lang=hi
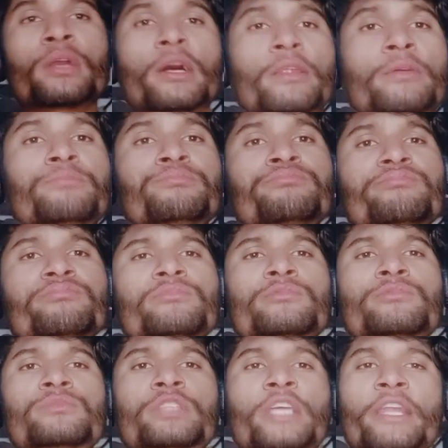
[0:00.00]
कर
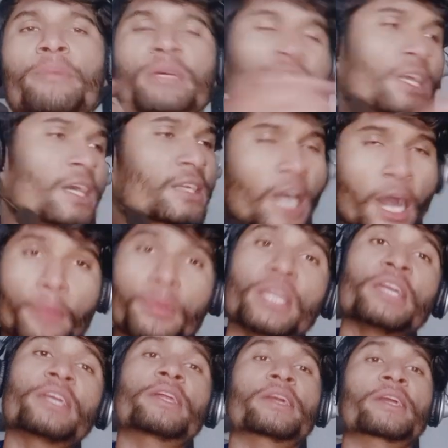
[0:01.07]
तेरे बस का काम ही
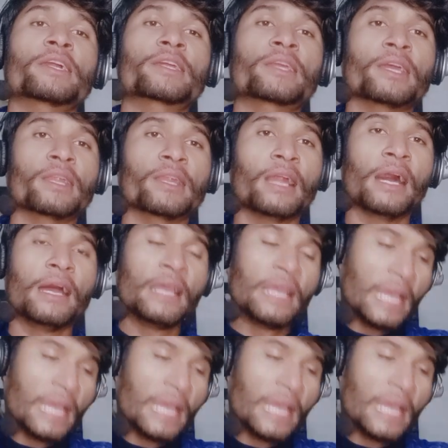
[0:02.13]
नहीं क्रिकेट खेलना